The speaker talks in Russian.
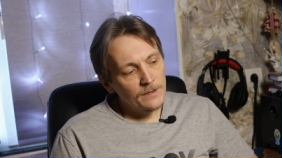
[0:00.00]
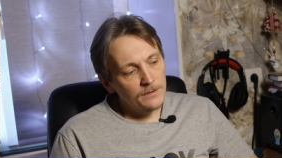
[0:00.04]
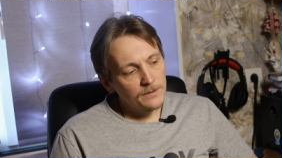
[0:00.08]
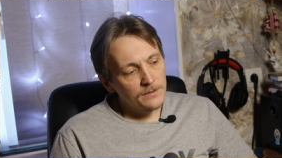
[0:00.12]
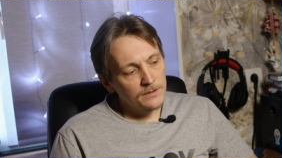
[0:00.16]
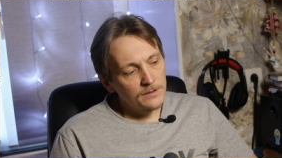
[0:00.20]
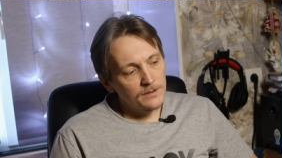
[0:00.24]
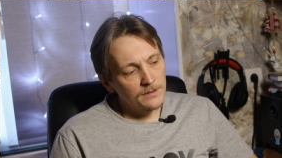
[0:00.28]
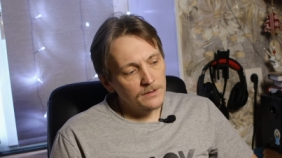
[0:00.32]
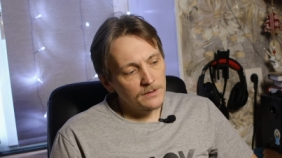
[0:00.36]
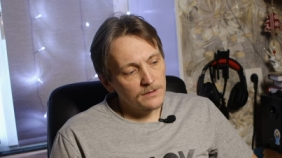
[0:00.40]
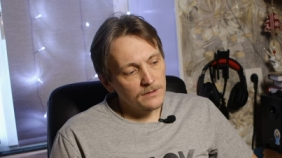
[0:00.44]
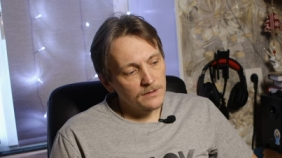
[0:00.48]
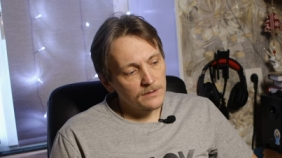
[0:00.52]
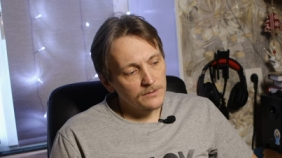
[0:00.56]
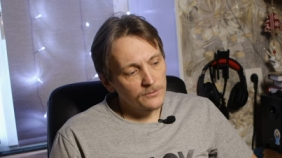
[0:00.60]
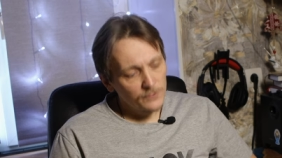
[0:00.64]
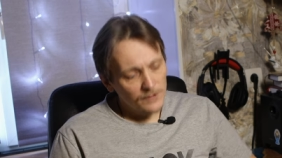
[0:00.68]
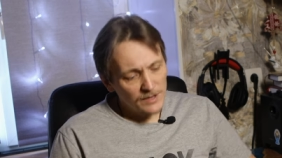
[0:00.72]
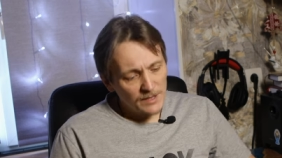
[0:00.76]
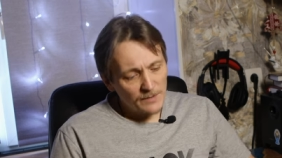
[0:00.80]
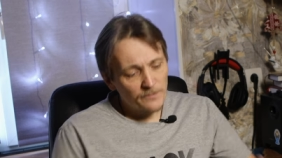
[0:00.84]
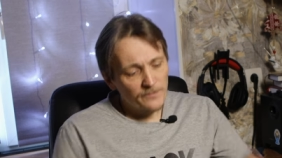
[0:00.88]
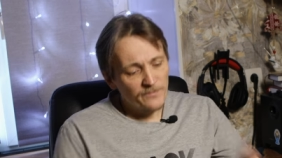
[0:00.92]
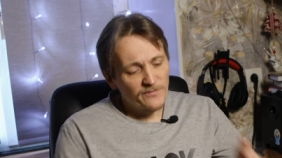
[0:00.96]
Э,
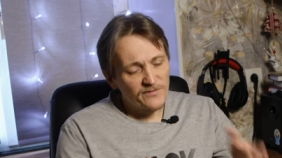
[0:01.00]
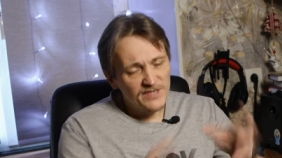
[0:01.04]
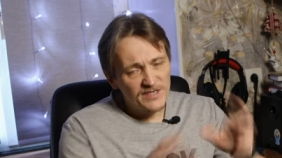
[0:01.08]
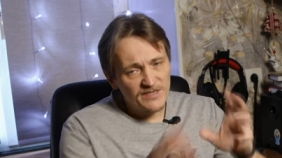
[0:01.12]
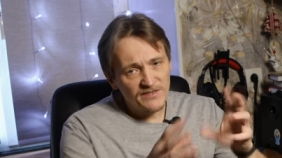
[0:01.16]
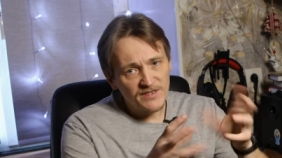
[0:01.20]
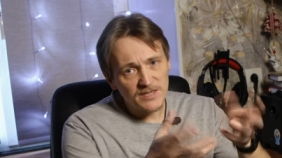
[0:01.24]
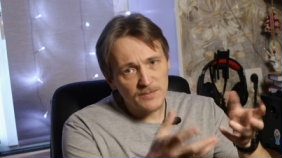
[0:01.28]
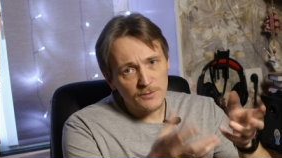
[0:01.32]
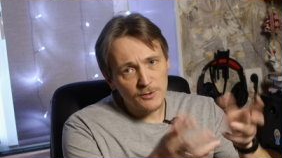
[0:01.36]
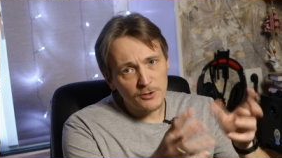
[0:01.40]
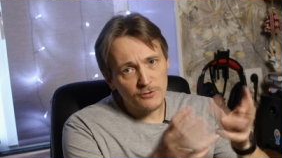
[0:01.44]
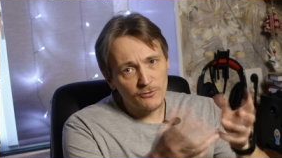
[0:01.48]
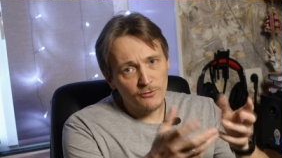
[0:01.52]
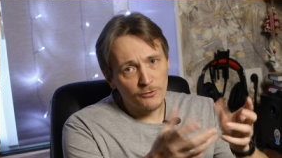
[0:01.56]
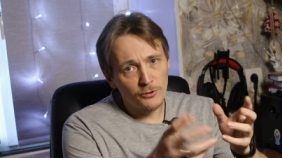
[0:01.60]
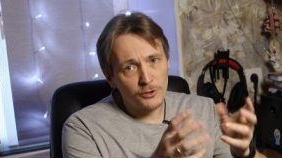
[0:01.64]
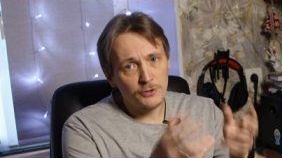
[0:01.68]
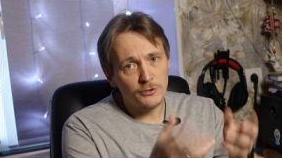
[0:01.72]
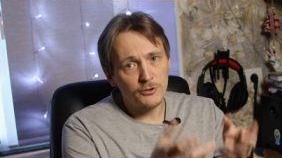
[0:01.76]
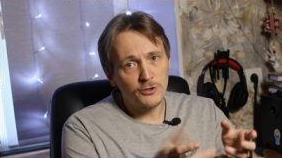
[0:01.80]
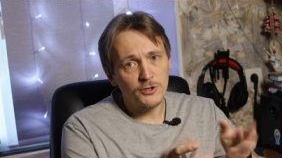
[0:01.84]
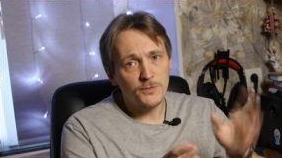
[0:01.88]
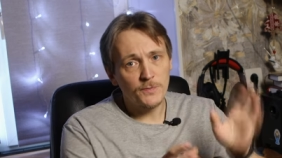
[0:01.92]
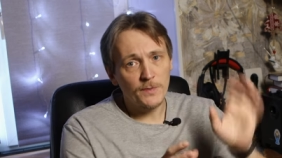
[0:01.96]
ну, там, возьмешь в
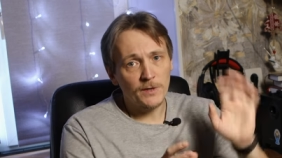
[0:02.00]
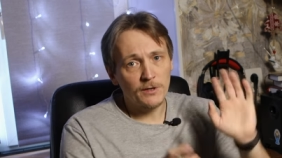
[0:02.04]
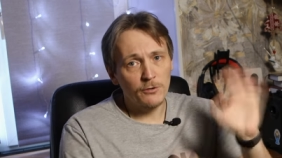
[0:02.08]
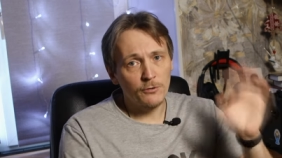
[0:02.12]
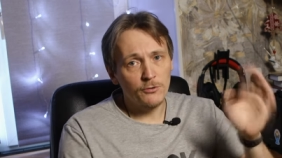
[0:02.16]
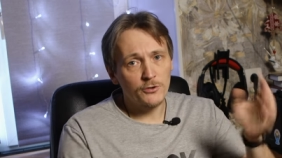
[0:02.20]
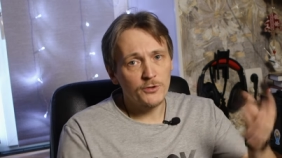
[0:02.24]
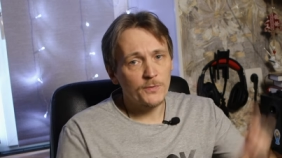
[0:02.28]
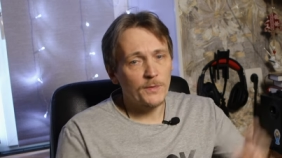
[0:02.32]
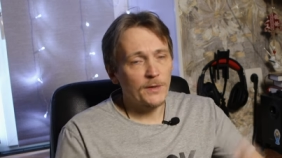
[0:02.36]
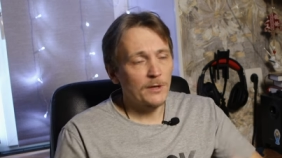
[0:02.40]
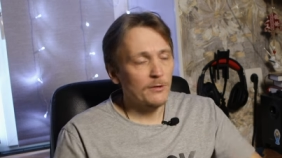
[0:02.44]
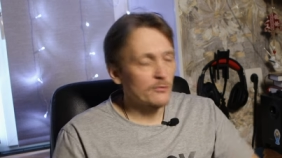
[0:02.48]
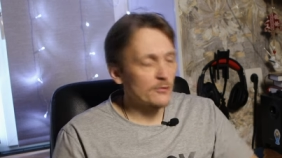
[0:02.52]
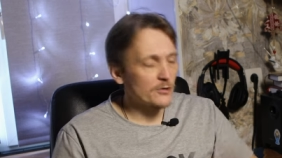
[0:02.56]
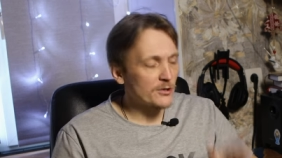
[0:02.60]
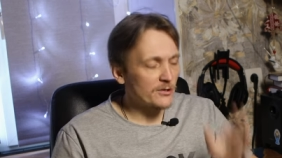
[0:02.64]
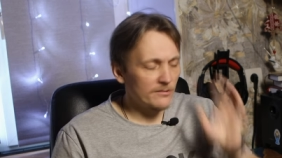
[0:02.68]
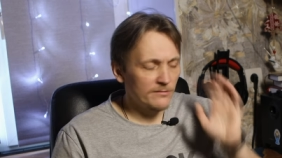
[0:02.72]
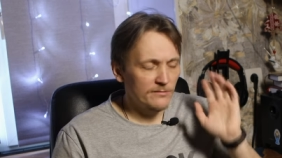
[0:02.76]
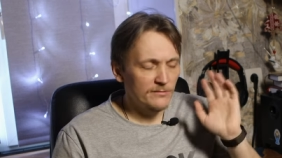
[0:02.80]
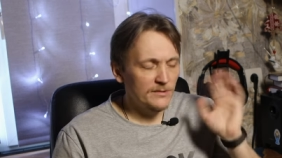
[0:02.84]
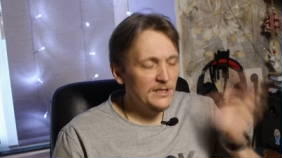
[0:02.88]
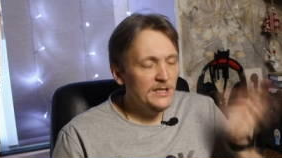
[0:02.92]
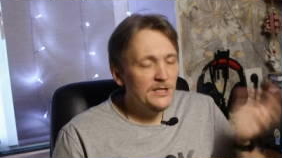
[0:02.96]
руки что-нибудь покруче,
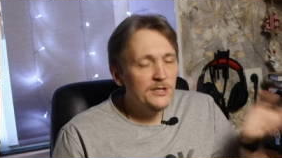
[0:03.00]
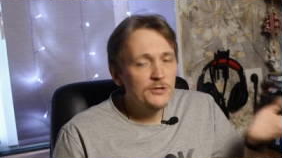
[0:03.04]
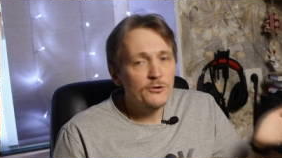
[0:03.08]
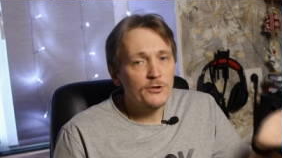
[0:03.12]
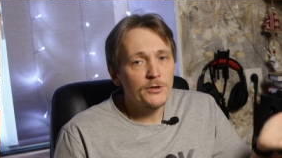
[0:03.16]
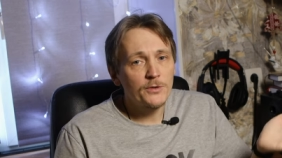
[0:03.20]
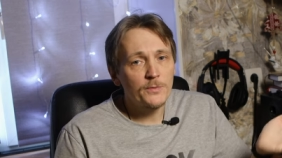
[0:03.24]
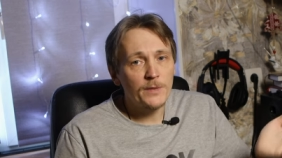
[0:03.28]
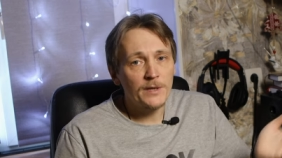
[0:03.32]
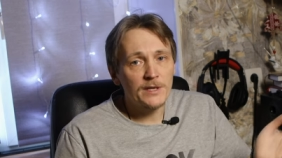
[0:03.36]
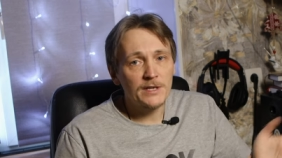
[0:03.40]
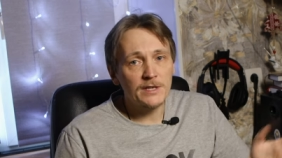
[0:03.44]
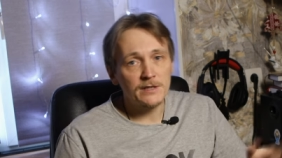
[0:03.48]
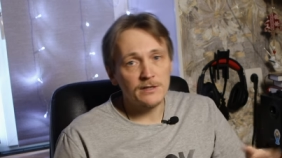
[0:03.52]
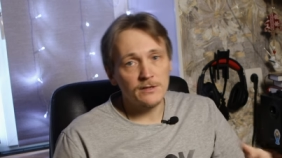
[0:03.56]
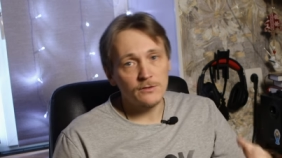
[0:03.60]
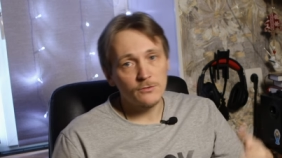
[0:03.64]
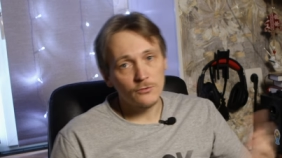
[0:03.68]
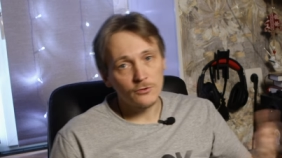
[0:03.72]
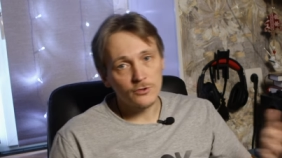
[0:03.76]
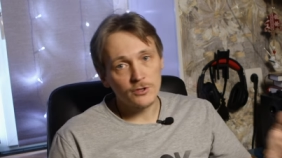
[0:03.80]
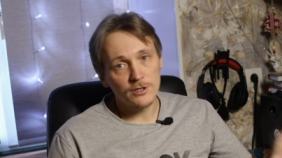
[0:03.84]
положишь, ничего не понятно.